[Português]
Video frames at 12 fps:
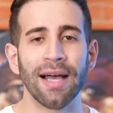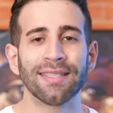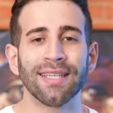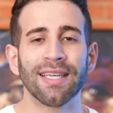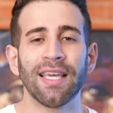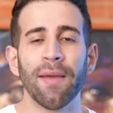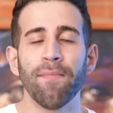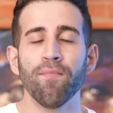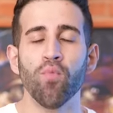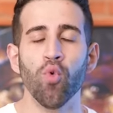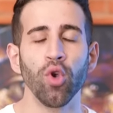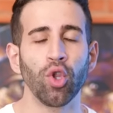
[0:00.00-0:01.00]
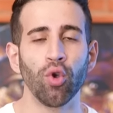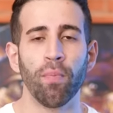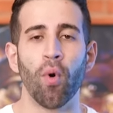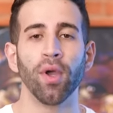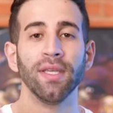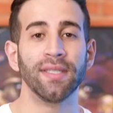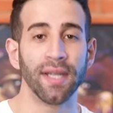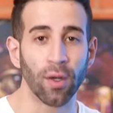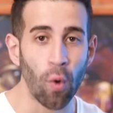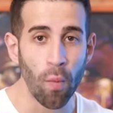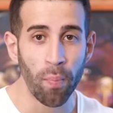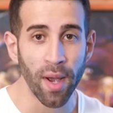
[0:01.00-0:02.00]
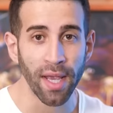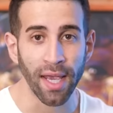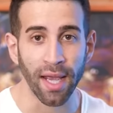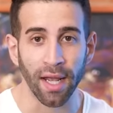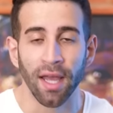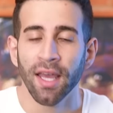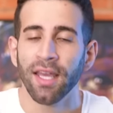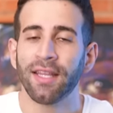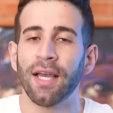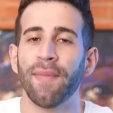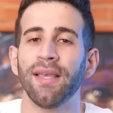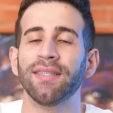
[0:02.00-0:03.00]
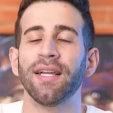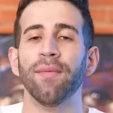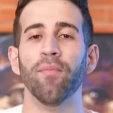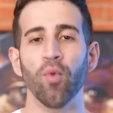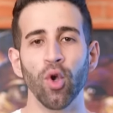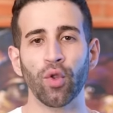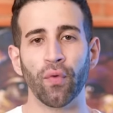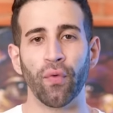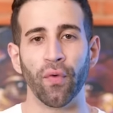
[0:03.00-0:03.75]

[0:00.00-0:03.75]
raça que é muito boa em ser companheira e também ser muito